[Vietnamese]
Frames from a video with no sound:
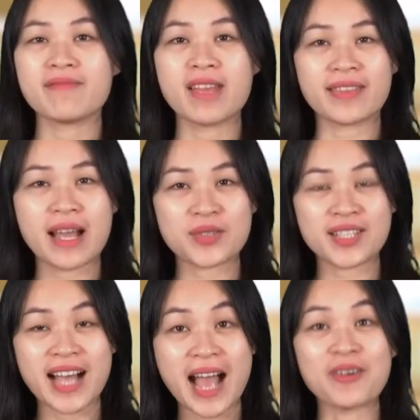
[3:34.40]
để tạo
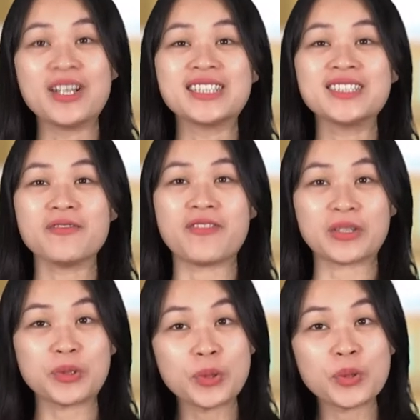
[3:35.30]
sự hào hứng
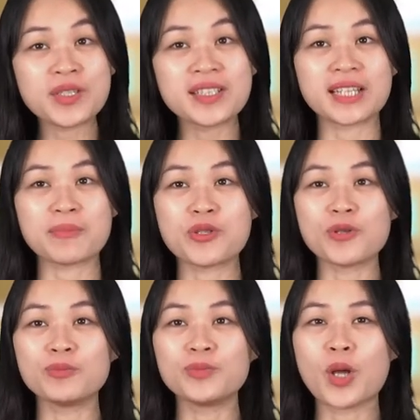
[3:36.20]
và thu hút sự tập
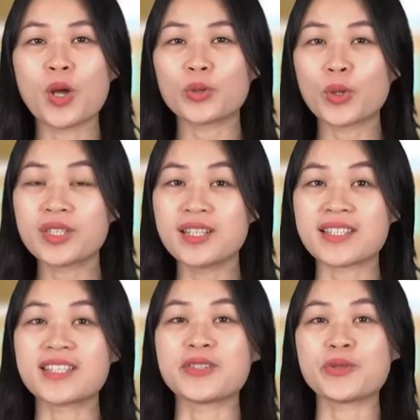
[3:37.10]
trung, tôi
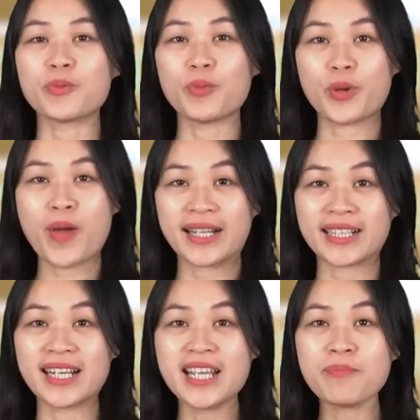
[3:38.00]
thường sử dụng một đoạn
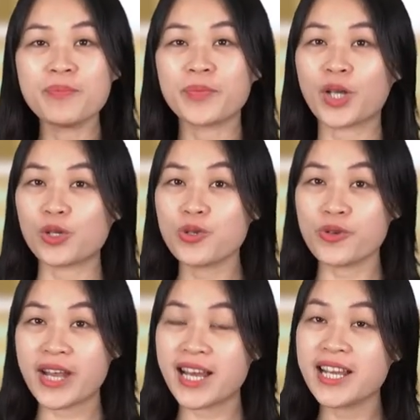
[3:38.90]
clip có
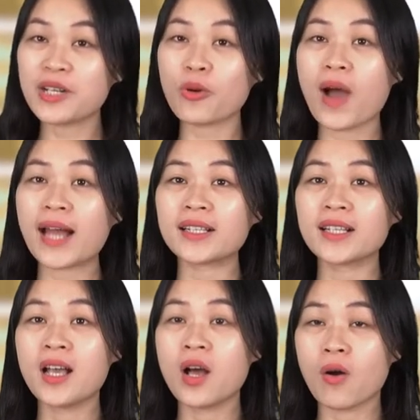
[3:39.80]
chủ đề liên quan
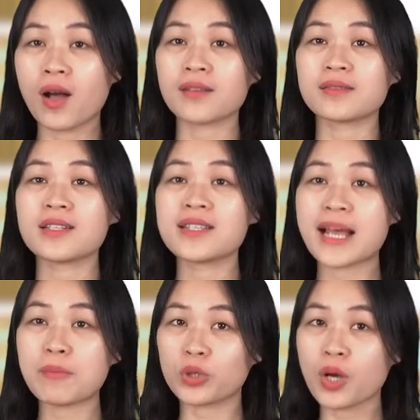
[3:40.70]
hoặc đưa
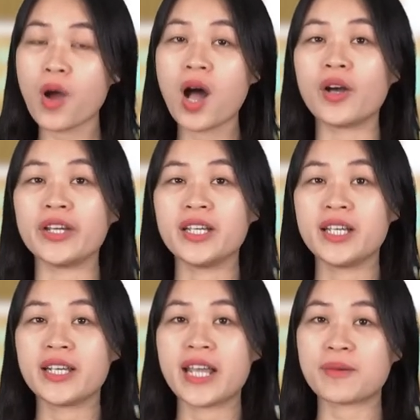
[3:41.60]
ra một câu hỏi
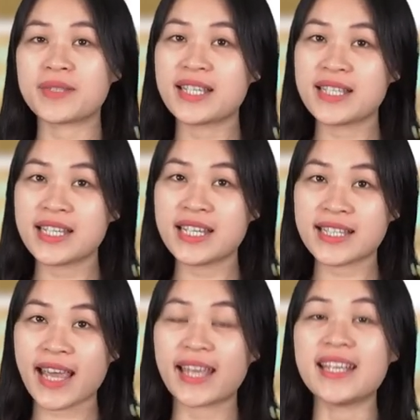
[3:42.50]
để học sinh chia
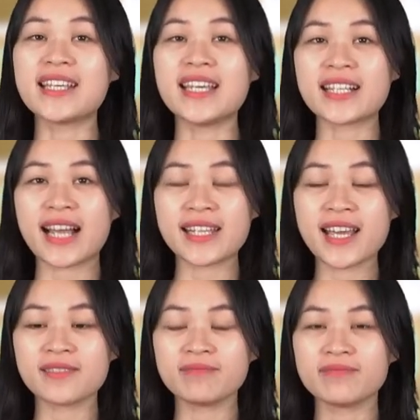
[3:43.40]
sẻ ý kiến cá
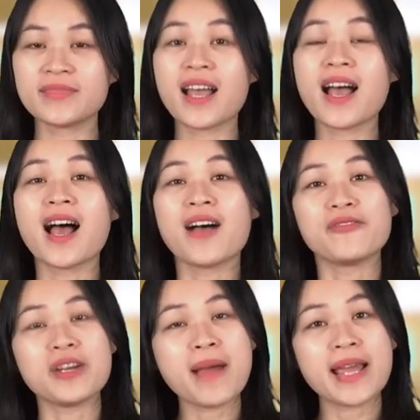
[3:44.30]
nhân.
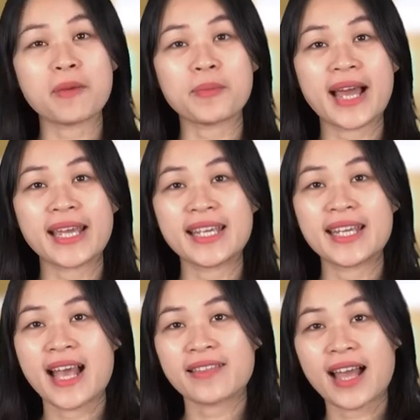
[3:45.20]
Với bài học này,
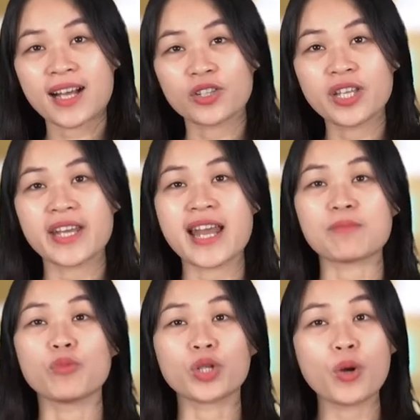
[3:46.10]
ta có thể
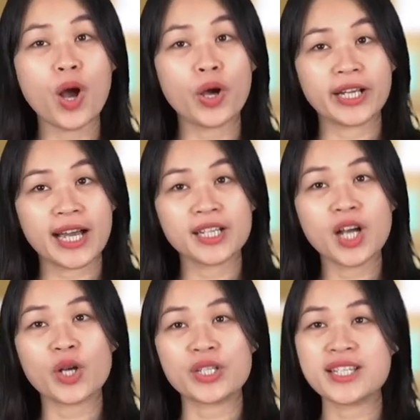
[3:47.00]
đặt một câu hỏi ngắn
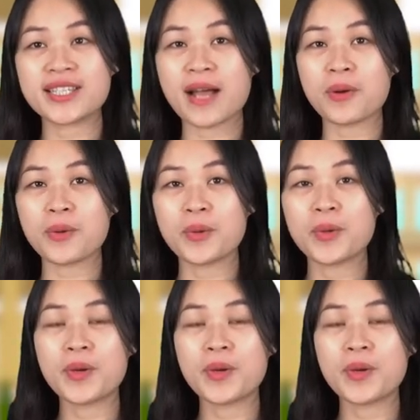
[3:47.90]
gọn như sau: